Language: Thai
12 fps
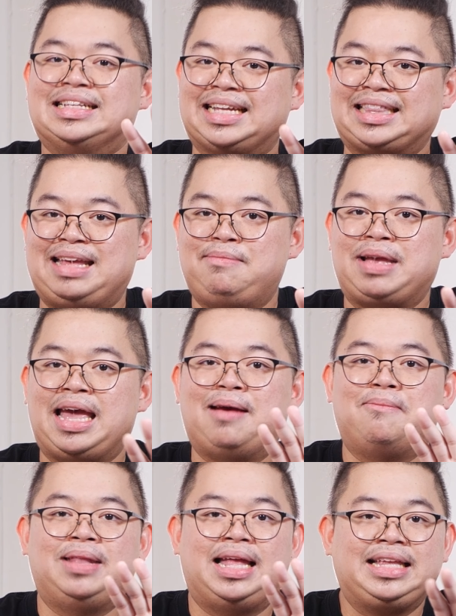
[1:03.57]
สตรีมเก
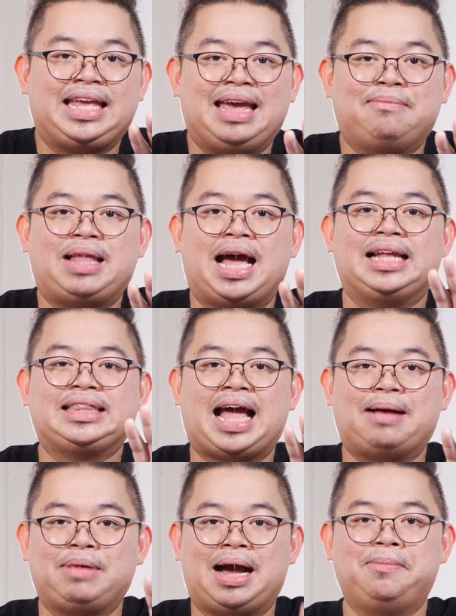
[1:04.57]
มเล่นเกมได้ตา
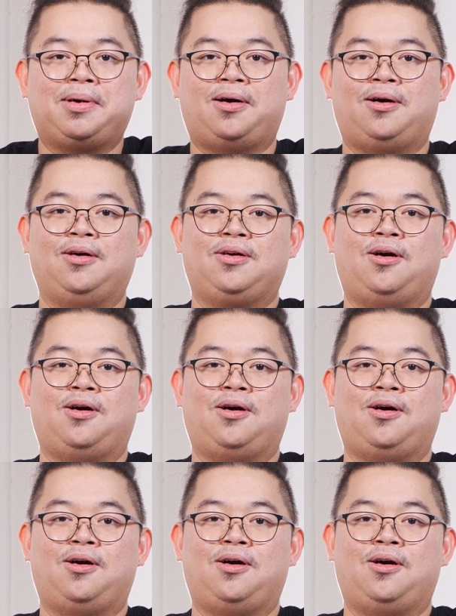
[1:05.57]
มคำขอ